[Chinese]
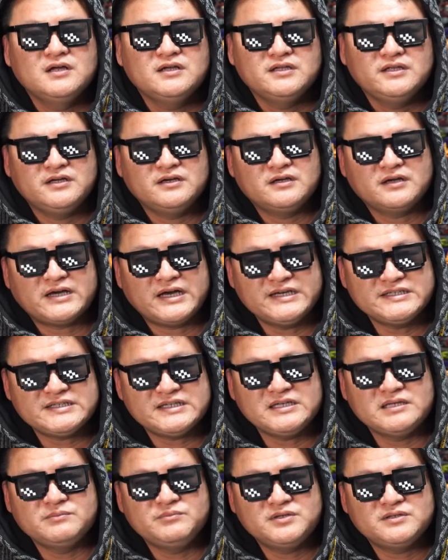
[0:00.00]
一个开
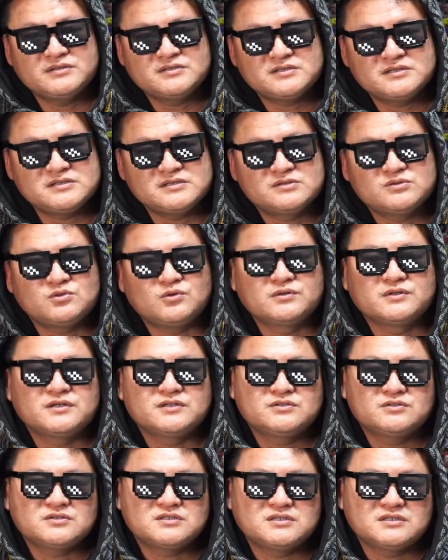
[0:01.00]
箱影片的制作呢，
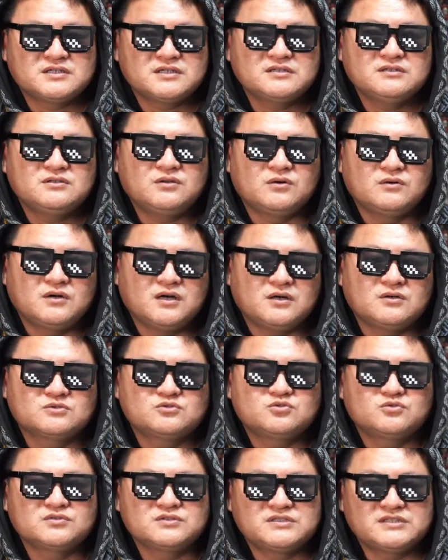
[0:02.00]
就是跟同行
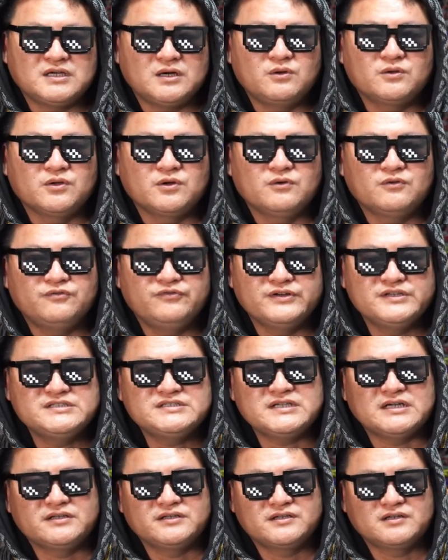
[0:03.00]
做交流、分
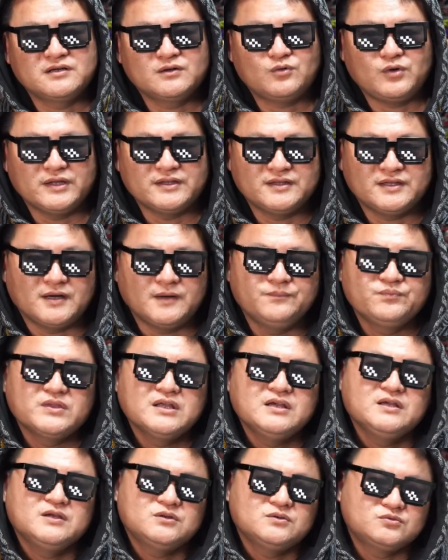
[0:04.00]
享的一个管道。
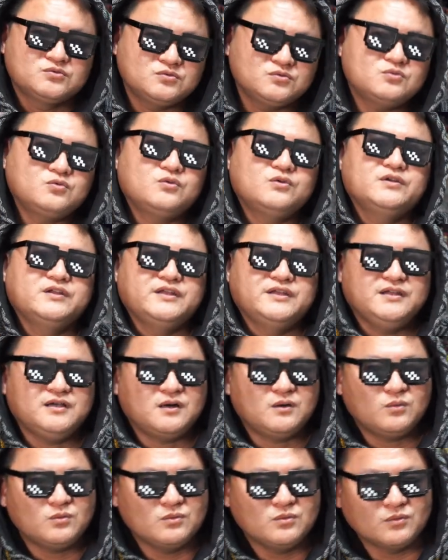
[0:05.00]
如果你
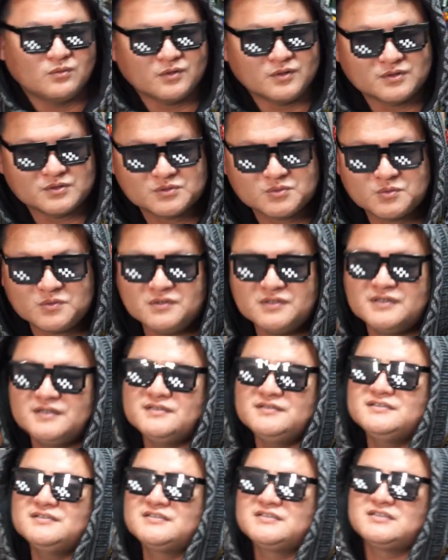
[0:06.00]
要问我说
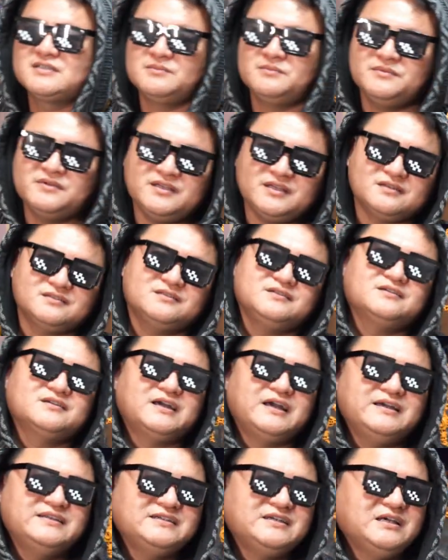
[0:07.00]
呢，什么样的
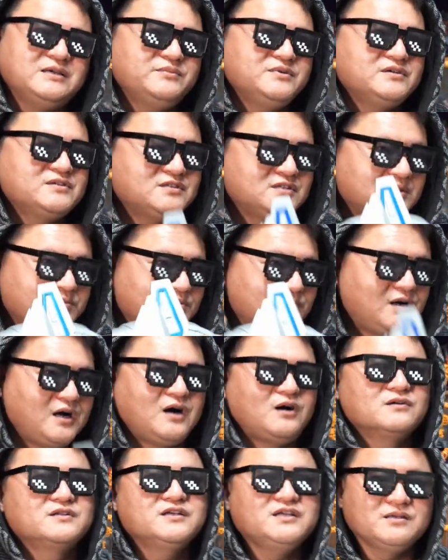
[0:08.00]
开箱影片是一部
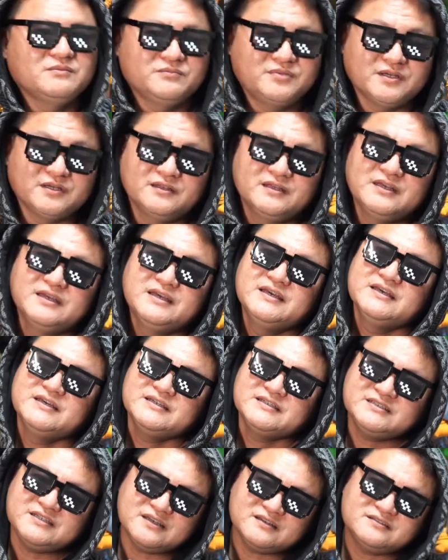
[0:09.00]
好的影片？
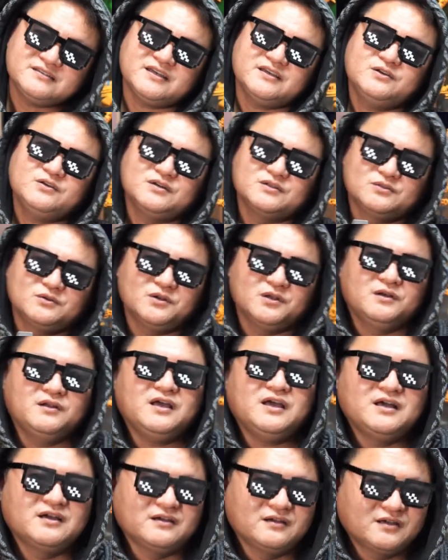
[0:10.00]
现在有很多流
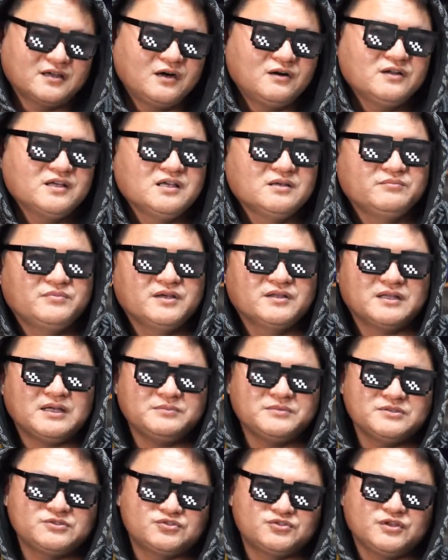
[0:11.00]
量很高的影片，他
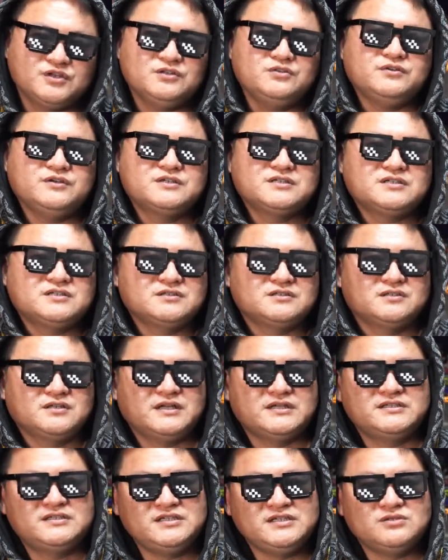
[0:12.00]
们绝对是
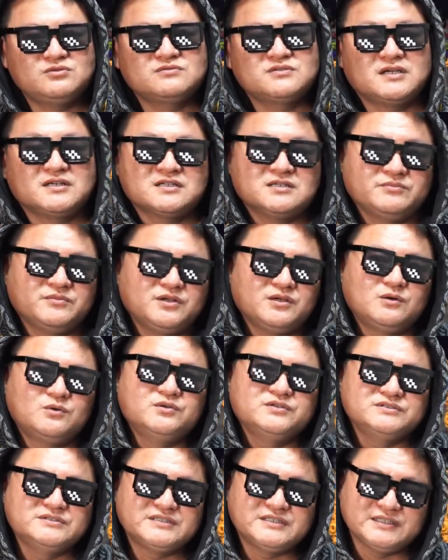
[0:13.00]
在技术上是没有
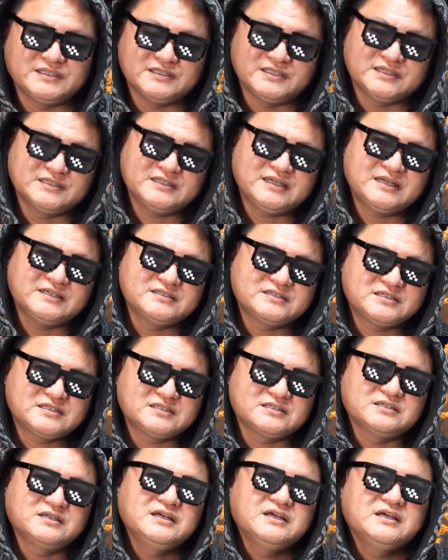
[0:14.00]
问题的，但
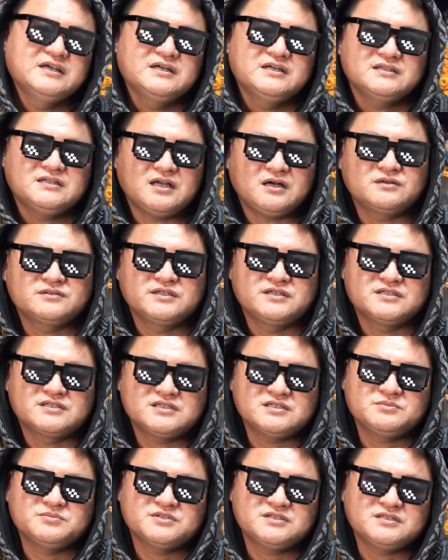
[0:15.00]
是到底
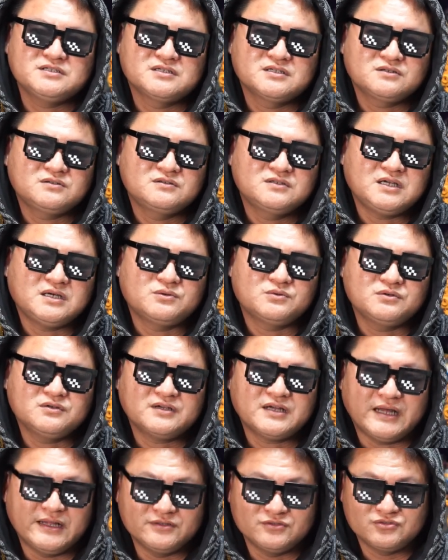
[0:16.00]
是不是能够让我
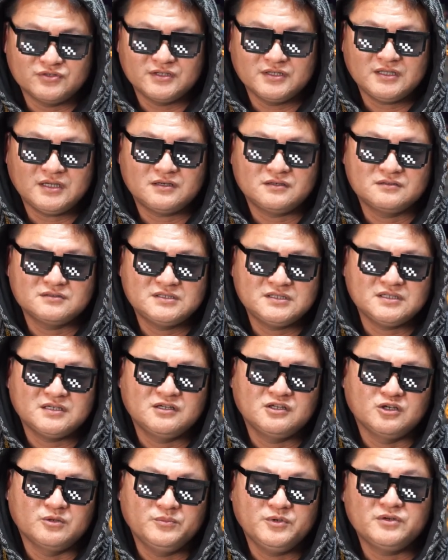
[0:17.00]
感觉到这个
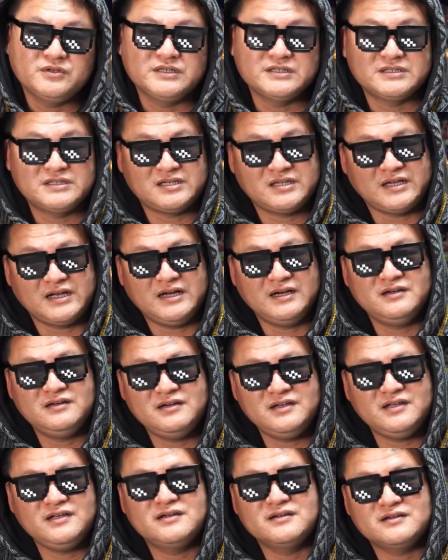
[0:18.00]
有没有你强
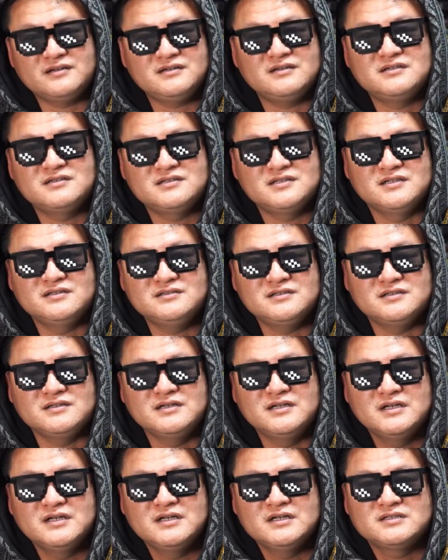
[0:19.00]
烈个人
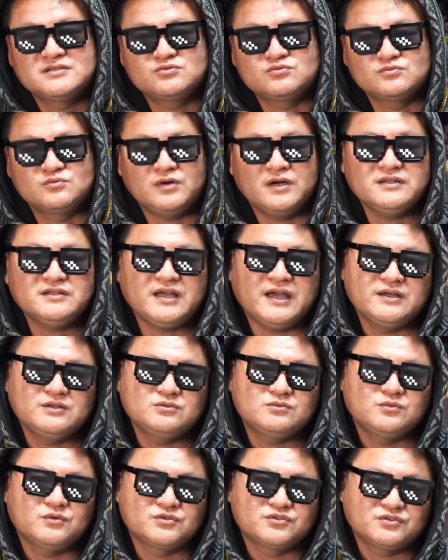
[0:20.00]
的主观态
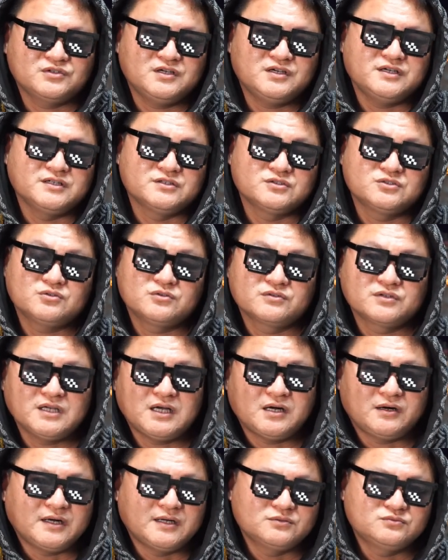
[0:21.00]
度，我觉得很重
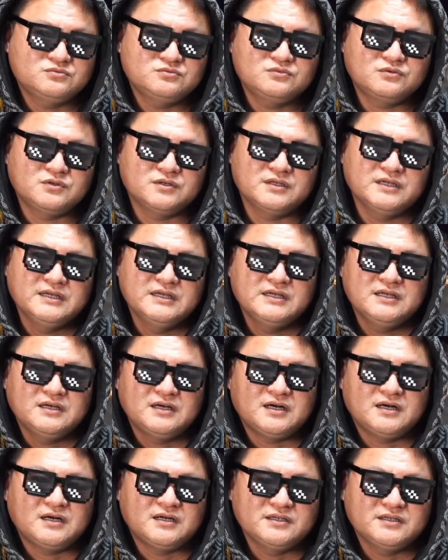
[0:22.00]
要啊。如果
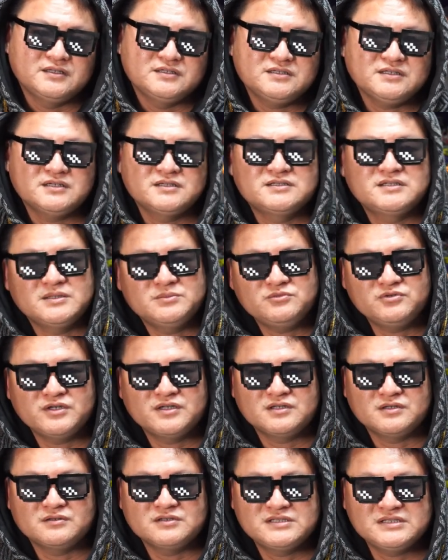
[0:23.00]
啊，你这个节目里
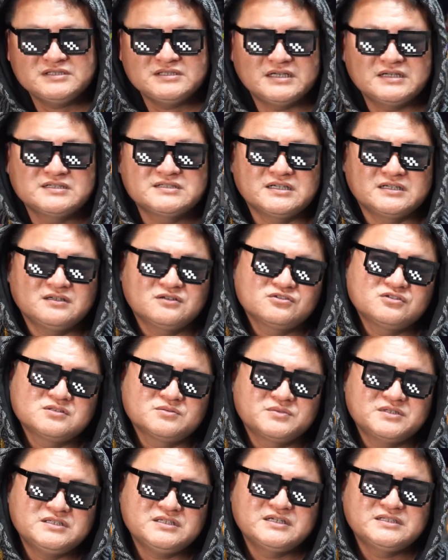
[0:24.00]
头经常讲到说什
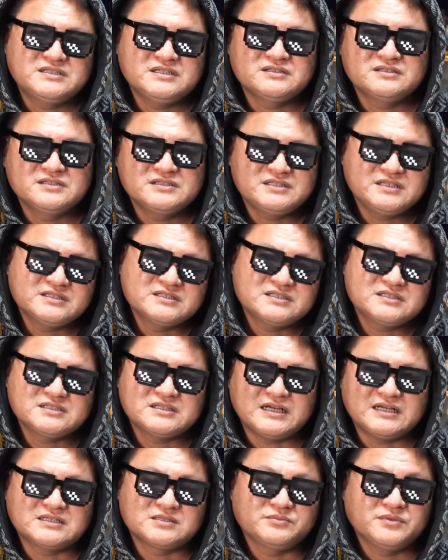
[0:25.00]
么这个见仁见智
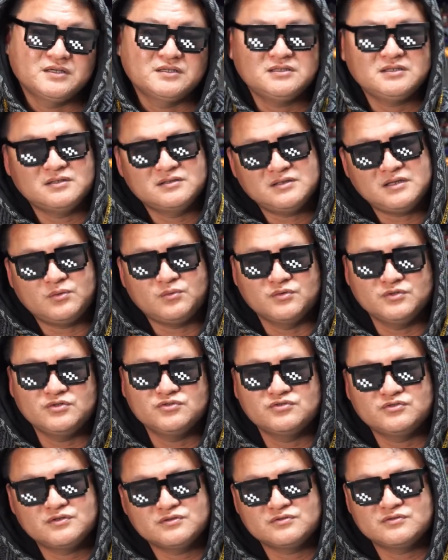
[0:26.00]
啊，什么样这个那我就
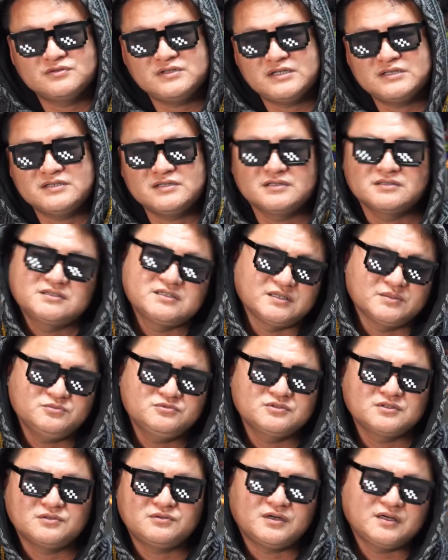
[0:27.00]
觉得说，那这个节
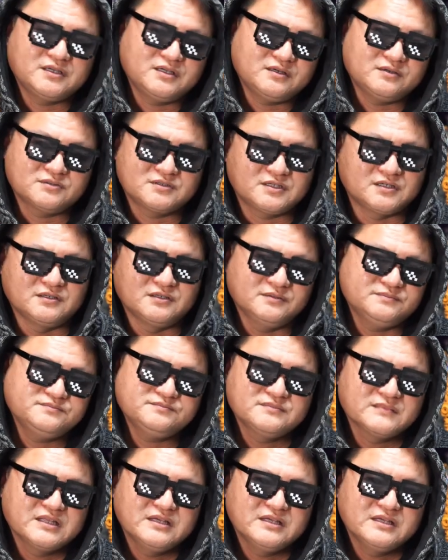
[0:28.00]
目的话，那可能